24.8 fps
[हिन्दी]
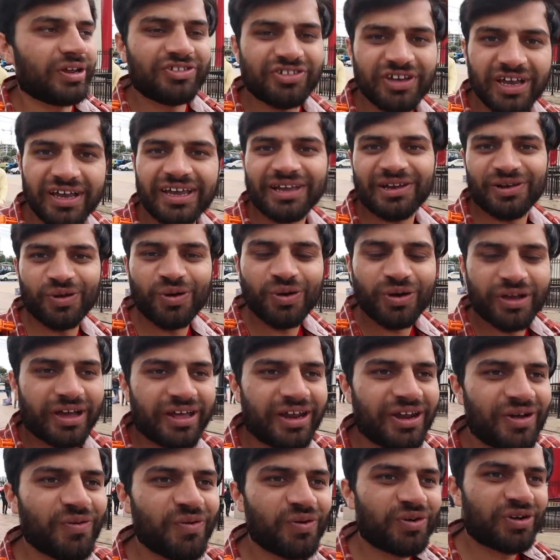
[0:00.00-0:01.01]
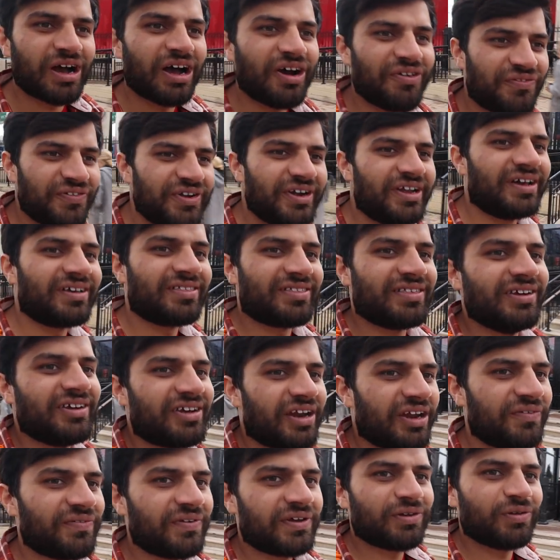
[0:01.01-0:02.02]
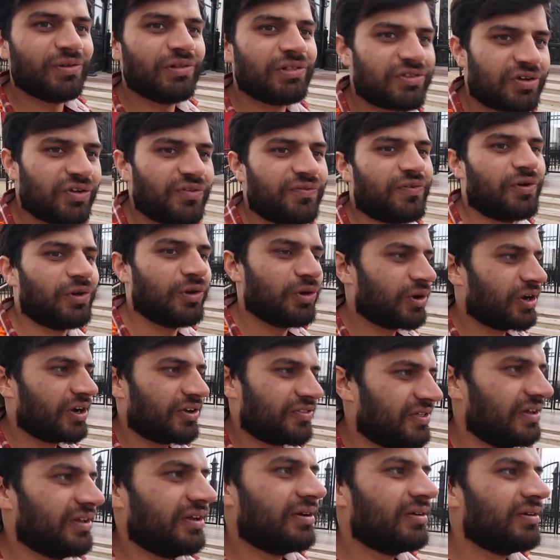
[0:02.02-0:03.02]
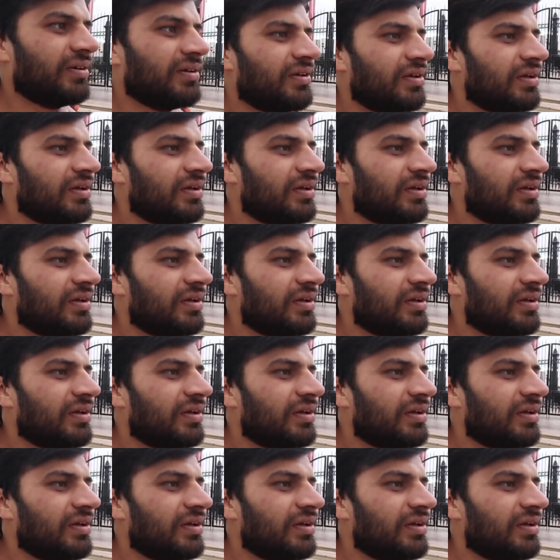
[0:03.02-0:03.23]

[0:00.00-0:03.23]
रशिया के लोग हैं ना वो काफ़ी ढंग से ट्रैफिक रूल्स को फॉलो करते हैं